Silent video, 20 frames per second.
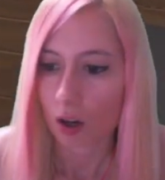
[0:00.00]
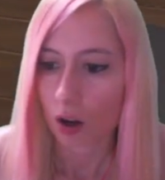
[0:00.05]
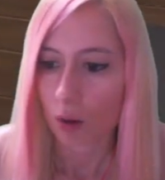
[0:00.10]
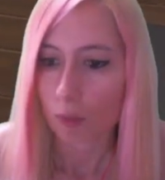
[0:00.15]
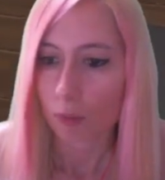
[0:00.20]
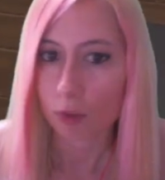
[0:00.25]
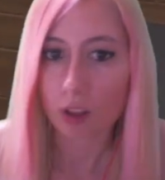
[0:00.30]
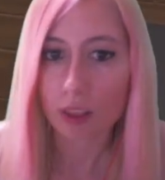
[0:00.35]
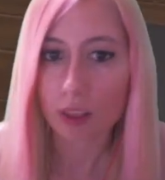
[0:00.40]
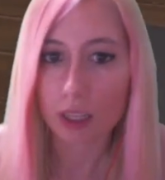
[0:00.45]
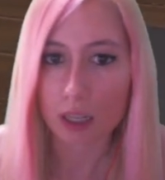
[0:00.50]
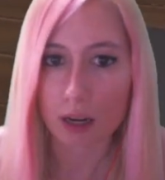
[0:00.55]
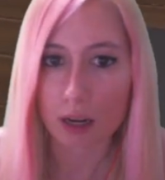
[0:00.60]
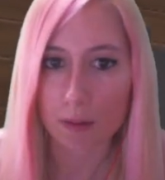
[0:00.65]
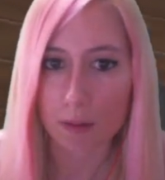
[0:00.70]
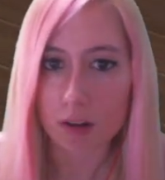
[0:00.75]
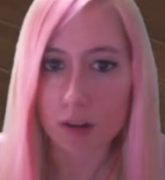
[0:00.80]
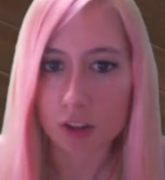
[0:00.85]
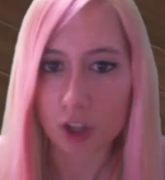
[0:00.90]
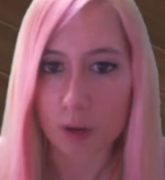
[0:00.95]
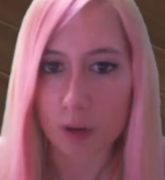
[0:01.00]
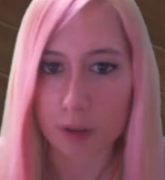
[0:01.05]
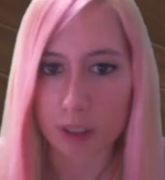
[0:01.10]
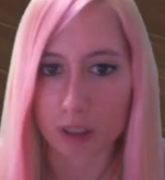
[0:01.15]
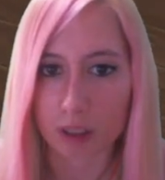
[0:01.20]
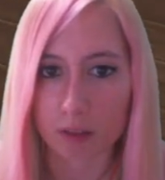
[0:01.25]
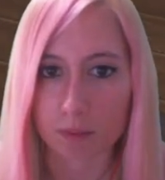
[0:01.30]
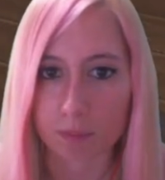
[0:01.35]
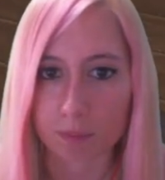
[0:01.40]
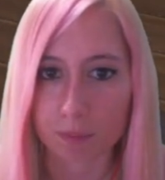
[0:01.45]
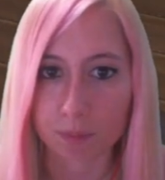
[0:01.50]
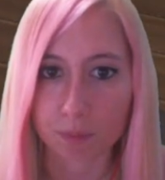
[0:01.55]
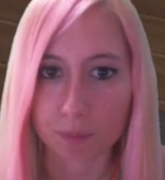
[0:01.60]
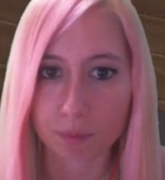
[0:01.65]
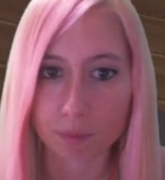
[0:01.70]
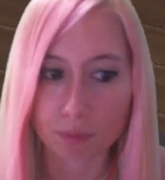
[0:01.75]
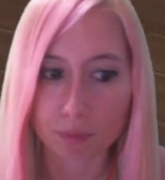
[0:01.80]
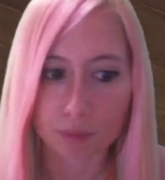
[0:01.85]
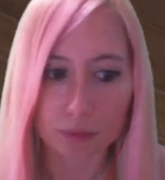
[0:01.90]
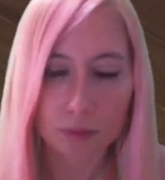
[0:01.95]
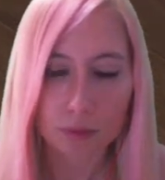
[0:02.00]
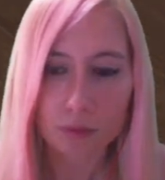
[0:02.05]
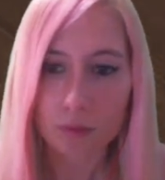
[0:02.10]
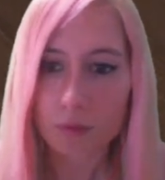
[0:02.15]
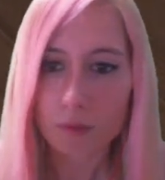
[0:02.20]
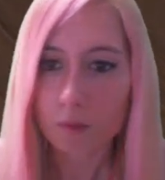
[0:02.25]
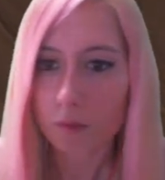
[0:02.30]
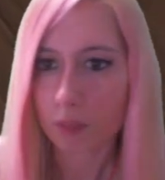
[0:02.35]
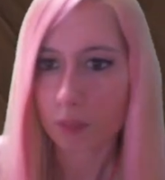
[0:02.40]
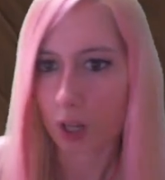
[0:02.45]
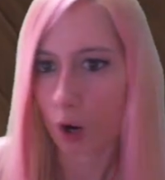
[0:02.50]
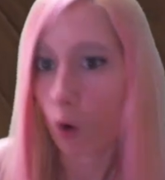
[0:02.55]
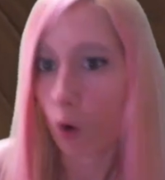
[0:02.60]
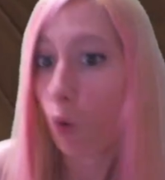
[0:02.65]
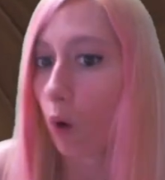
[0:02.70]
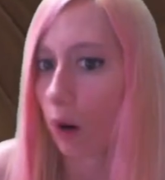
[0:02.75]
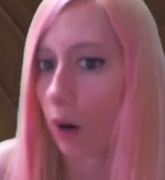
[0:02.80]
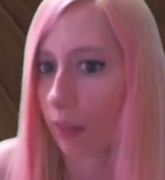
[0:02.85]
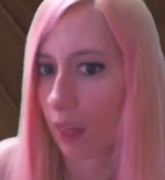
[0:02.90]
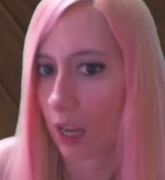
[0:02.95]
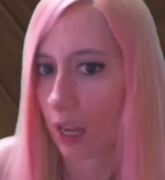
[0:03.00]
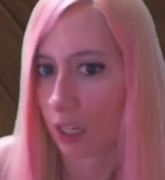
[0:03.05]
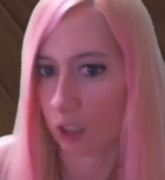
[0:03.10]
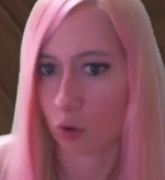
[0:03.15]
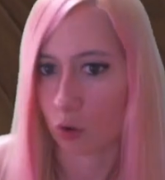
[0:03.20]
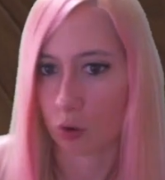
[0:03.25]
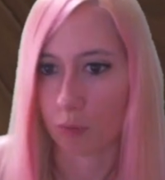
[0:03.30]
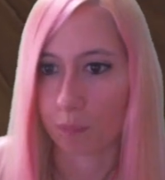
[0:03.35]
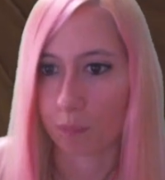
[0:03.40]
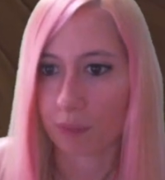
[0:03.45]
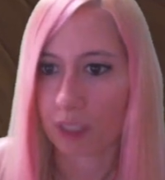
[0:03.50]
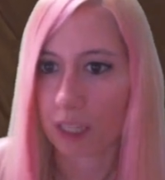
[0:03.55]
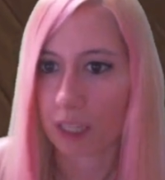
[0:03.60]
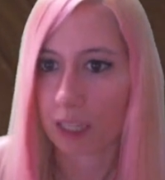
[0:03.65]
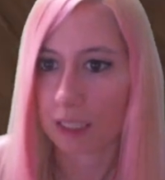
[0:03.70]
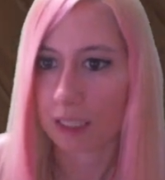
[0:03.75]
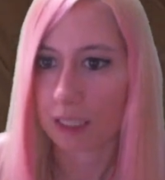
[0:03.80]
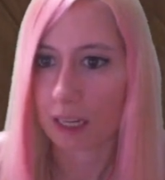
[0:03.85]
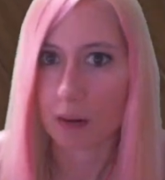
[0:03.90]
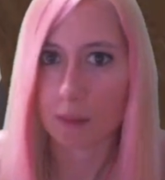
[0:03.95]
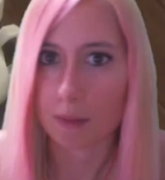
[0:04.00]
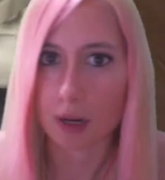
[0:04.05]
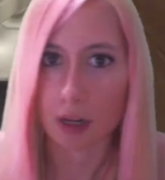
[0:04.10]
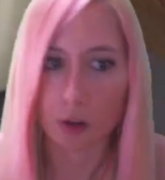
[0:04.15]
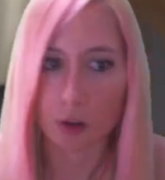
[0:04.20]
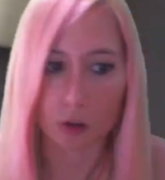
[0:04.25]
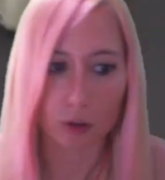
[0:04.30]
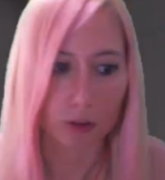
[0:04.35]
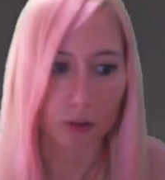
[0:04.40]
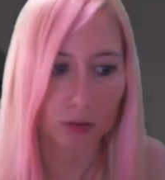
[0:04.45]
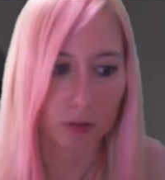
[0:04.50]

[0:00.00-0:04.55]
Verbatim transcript: Bueno, Dana, vamos a ver. Guarda eso. Que sea nada malo.